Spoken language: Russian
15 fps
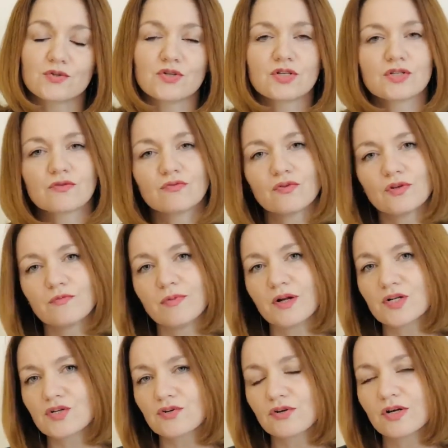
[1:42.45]
существует
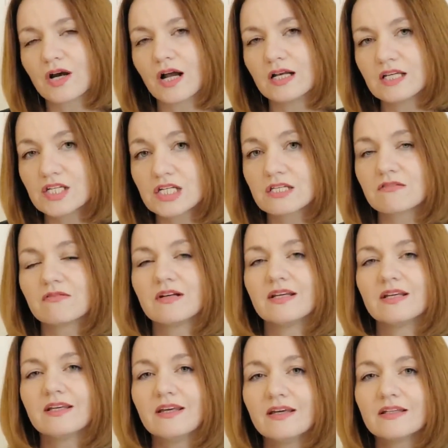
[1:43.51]
большое количество
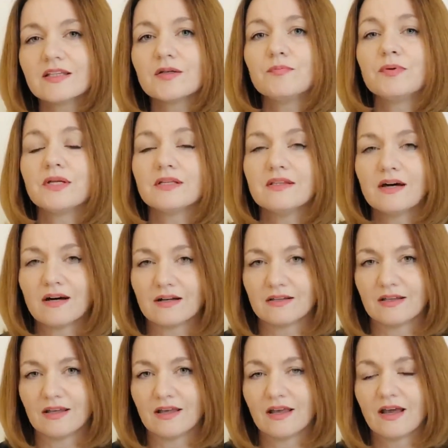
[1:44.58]
легенд и
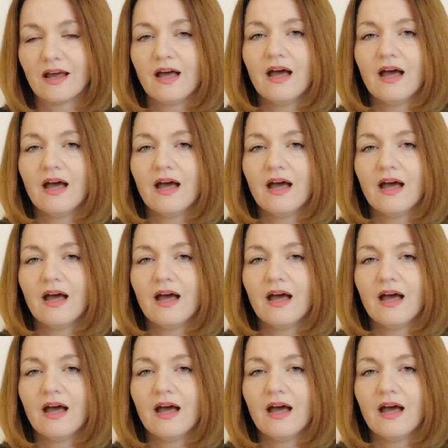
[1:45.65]
преданий.